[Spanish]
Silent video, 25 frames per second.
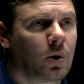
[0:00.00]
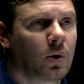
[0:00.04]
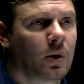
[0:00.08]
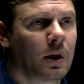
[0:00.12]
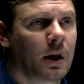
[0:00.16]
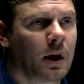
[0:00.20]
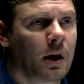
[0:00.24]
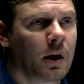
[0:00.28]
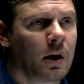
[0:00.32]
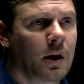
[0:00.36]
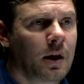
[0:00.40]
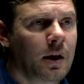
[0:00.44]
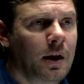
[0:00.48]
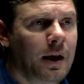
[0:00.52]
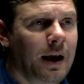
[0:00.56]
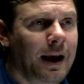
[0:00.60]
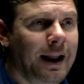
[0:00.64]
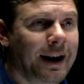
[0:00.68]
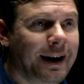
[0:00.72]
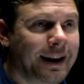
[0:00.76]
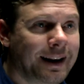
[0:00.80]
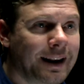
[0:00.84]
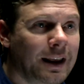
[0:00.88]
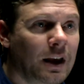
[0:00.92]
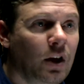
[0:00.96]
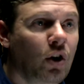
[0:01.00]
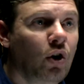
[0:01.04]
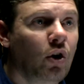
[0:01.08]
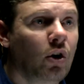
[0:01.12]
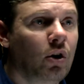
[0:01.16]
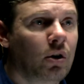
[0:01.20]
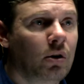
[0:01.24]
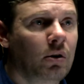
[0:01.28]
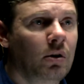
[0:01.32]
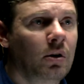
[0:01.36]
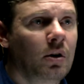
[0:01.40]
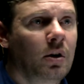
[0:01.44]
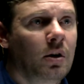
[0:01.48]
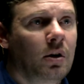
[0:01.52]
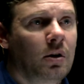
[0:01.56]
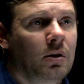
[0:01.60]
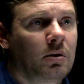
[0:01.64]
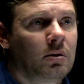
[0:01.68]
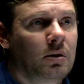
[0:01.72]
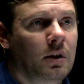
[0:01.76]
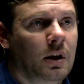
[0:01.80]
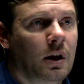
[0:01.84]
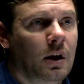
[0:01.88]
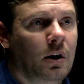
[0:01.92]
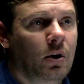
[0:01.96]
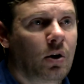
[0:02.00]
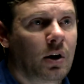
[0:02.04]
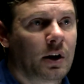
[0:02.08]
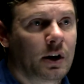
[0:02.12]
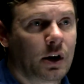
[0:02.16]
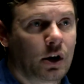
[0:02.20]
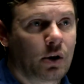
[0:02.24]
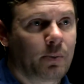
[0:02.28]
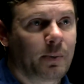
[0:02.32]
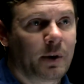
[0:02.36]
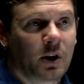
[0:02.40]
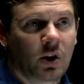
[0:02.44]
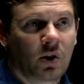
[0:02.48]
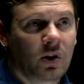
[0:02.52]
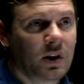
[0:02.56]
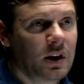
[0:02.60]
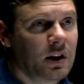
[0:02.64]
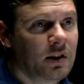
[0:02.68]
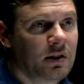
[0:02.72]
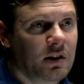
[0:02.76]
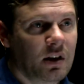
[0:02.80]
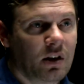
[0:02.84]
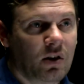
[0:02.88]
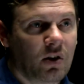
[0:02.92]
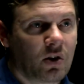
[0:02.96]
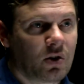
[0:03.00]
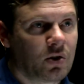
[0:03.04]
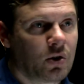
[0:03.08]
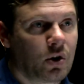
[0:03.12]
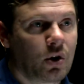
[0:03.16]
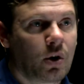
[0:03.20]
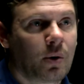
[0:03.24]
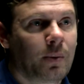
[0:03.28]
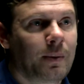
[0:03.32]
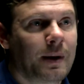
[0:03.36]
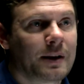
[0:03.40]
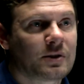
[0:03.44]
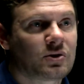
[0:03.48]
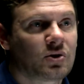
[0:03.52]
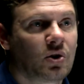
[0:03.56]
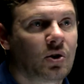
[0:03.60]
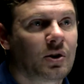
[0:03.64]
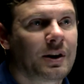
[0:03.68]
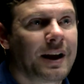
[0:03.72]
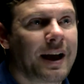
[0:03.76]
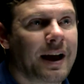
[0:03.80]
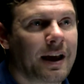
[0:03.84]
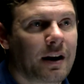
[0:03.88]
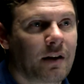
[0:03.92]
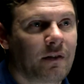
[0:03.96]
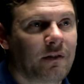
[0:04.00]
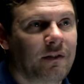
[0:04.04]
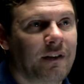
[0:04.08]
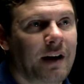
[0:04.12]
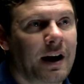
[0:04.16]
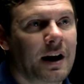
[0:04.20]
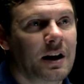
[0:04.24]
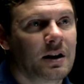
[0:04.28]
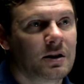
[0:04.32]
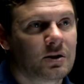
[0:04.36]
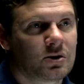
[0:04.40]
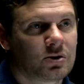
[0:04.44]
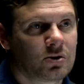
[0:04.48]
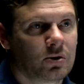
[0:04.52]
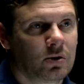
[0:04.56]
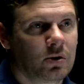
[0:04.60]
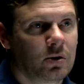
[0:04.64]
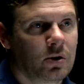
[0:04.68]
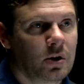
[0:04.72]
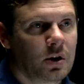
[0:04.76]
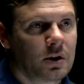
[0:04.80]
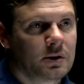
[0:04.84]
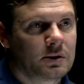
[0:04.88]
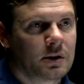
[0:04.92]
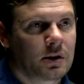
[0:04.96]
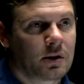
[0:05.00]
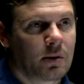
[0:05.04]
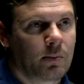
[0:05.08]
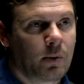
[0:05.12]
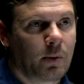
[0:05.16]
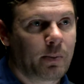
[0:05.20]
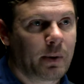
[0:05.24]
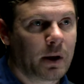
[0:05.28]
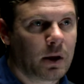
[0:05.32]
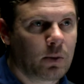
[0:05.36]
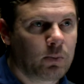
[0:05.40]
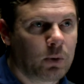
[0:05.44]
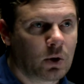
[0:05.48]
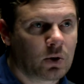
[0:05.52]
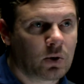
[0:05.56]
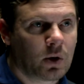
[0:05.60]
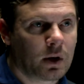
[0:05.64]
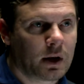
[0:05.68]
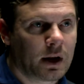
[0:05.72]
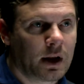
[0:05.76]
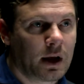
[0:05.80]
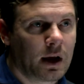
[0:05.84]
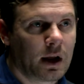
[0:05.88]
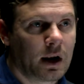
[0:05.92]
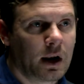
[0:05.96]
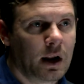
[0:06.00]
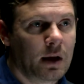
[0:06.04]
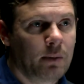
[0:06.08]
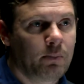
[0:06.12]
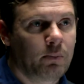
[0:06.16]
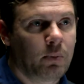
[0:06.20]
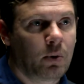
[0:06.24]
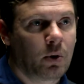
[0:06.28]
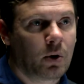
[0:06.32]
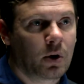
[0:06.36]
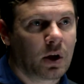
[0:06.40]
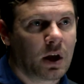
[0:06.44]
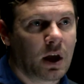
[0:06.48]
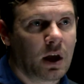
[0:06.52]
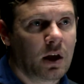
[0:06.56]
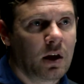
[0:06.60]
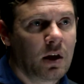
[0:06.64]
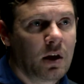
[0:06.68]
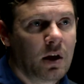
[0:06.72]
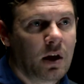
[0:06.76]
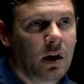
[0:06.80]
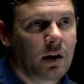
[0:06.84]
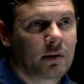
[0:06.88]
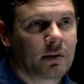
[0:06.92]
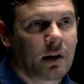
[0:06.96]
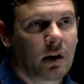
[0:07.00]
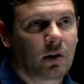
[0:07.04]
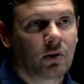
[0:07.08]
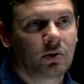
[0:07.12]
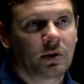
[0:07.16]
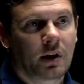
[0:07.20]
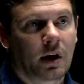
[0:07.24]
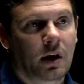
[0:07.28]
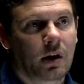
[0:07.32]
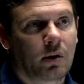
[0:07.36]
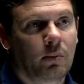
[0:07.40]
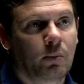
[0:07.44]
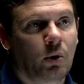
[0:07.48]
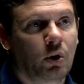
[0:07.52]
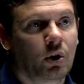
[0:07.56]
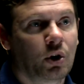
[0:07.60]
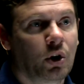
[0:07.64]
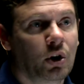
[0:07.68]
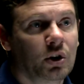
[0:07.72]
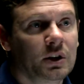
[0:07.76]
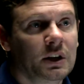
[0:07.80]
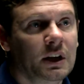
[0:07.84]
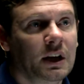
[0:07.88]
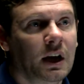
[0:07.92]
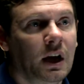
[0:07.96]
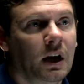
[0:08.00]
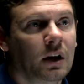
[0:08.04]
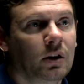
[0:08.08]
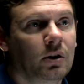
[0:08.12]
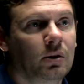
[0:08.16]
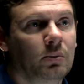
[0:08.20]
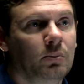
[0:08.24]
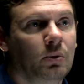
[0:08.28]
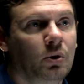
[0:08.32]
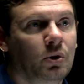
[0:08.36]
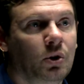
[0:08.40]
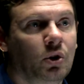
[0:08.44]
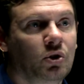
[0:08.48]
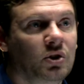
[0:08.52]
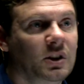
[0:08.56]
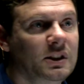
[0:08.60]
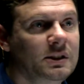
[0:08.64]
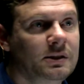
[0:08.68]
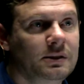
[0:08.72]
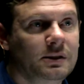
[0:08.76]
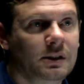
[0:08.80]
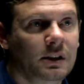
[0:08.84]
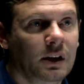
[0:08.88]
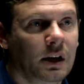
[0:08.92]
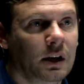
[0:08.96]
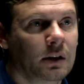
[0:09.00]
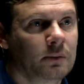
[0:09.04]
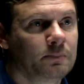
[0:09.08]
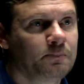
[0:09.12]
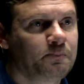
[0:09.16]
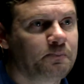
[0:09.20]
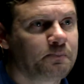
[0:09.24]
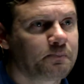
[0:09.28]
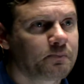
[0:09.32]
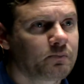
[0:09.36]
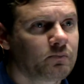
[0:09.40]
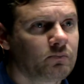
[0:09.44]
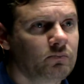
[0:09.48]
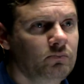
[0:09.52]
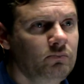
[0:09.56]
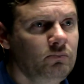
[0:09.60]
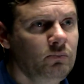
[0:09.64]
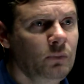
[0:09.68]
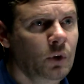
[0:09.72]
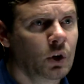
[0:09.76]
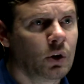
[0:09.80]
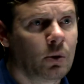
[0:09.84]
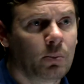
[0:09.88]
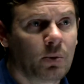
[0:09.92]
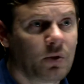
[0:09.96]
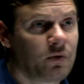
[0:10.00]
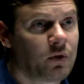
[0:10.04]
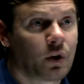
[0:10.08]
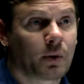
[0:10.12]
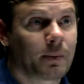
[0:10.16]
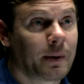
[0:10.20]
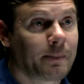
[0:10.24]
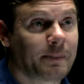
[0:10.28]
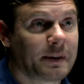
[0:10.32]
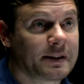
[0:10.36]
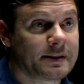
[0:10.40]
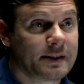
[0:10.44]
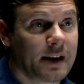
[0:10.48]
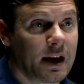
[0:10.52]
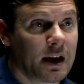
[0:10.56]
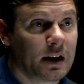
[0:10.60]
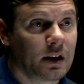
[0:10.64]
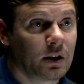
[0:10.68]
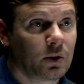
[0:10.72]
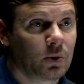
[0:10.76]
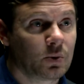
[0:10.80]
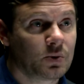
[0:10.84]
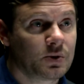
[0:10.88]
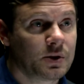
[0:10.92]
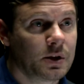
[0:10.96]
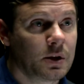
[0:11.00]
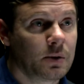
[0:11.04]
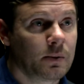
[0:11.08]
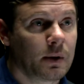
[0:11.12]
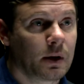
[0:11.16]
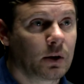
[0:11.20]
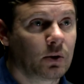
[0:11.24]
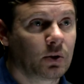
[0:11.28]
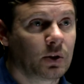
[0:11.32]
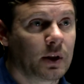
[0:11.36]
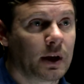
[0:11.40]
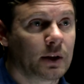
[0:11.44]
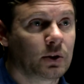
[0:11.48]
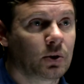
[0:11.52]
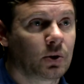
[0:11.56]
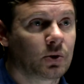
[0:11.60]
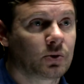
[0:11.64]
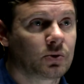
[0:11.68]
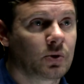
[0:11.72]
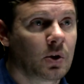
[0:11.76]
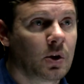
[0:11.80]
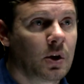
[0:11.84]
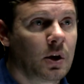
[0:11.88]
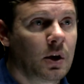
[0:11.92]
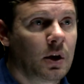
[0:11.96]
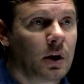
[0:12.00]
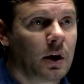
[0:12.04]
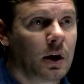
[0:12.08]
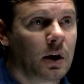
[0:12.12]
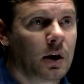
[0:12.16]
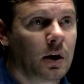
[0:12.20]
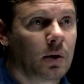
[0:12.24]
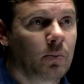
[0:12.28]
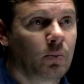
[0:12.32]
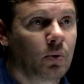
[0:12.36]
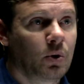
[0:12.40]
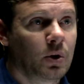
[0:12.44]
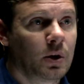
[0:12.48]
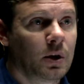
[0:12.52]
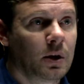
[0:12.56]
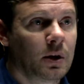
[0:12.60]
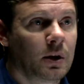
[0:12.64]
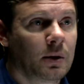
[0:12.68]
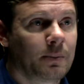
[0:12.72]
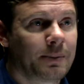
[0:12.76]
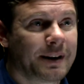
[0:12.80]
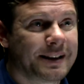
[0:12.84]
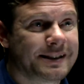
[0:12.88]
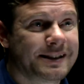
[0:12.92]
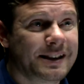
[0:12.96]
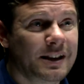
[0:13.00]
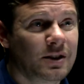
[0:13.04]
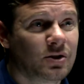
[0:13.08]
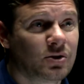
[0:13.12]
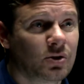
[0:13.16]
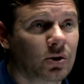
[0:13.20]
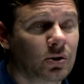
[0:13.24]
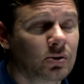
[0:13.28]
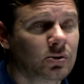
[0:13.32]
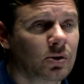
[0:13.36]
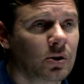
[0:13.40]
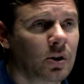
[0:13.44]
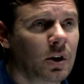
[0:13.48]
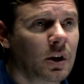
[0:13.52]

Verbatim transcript: del rigor de los géneros periodísticos. No nos va a sonar falso si estamos predispuestos a creerlas porque están contadas como crónica, como noticia, como informe especial inclusive, con datos eh, muy precisos.